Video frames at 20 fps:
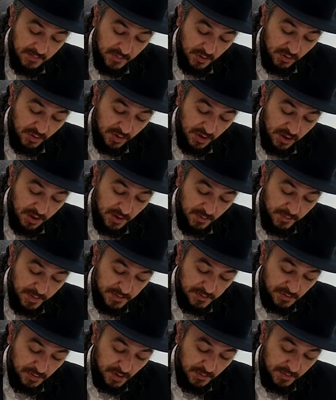Бахол Эло
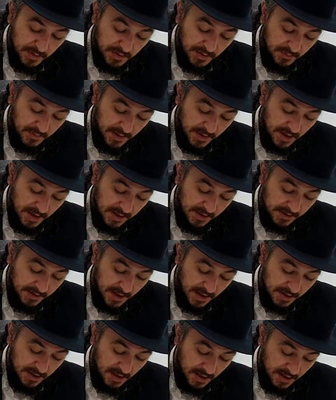Пасуким дабера
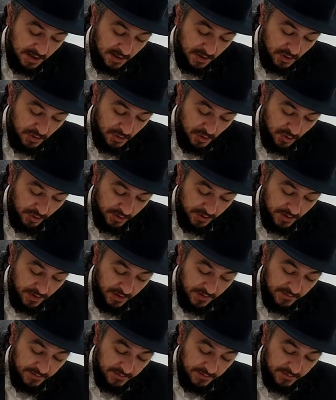Линян Эло Кагон.